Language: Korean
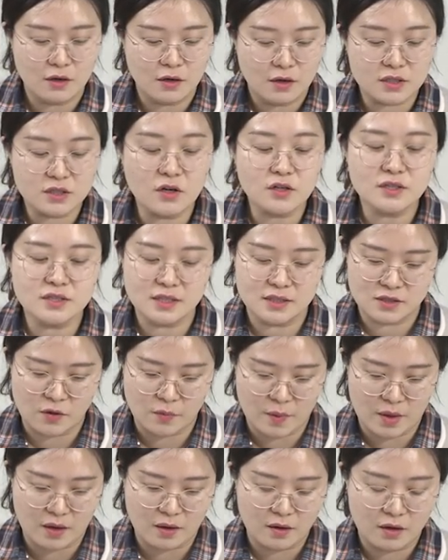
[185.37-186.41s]
그런
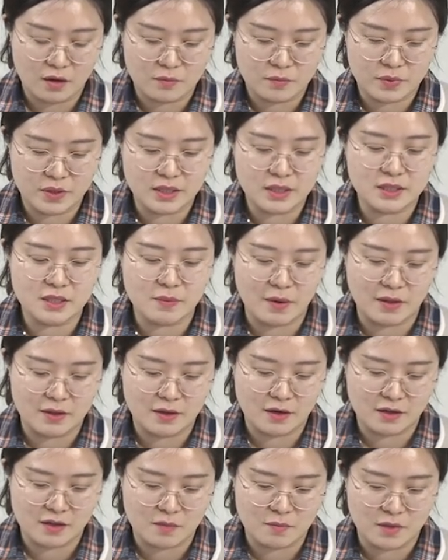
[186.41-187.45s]
시점에 B를
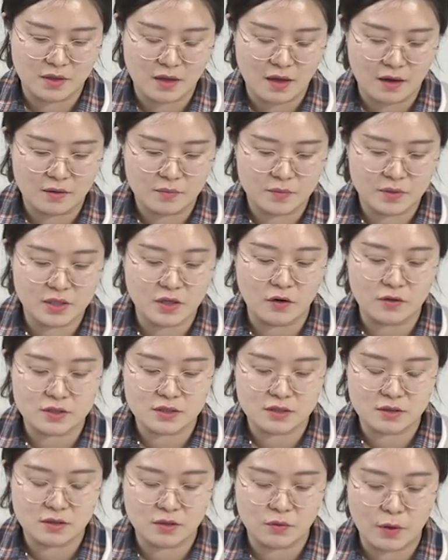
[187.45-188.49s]
만나게 됩니다. B
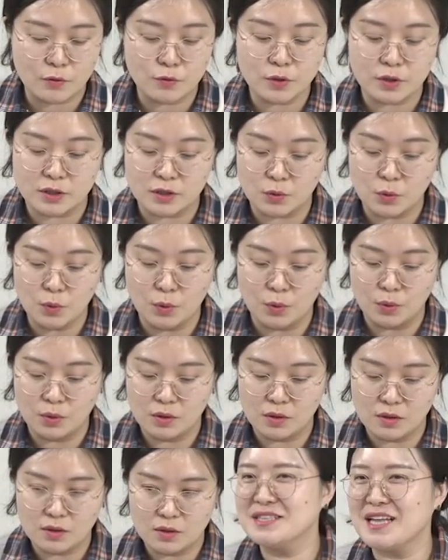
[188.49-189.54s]
역시 외국인이고
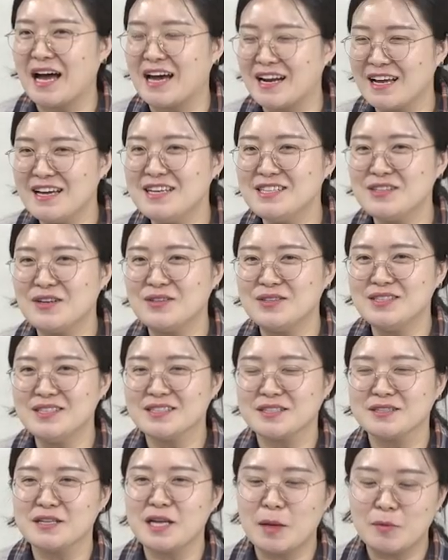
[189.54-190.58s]
그
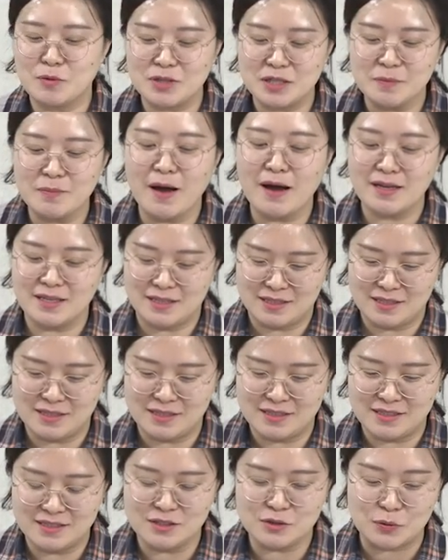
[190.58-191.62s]
나라에서는 그 사람도
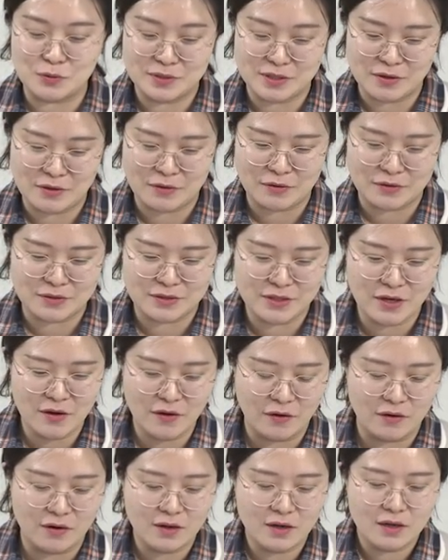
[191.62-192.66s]
이방인인
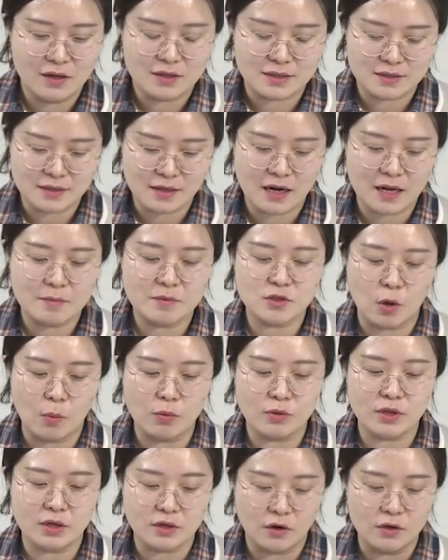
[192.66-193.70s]
존재였거든요. 그 사람은
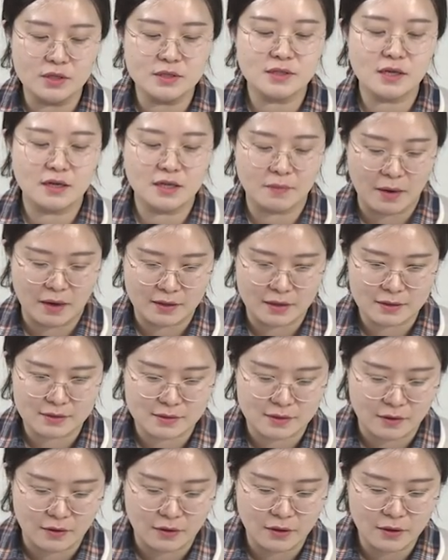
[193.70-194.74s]
저보다 열살이
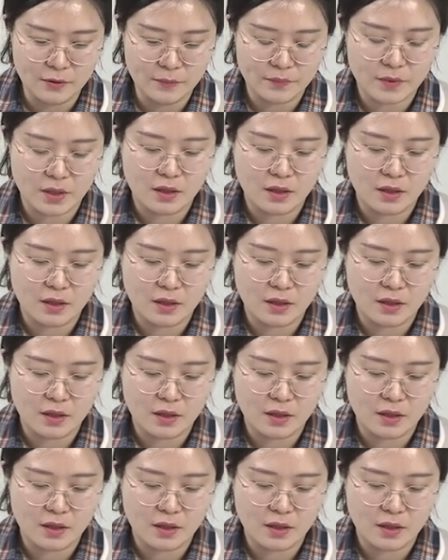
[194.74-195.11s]
많았어요.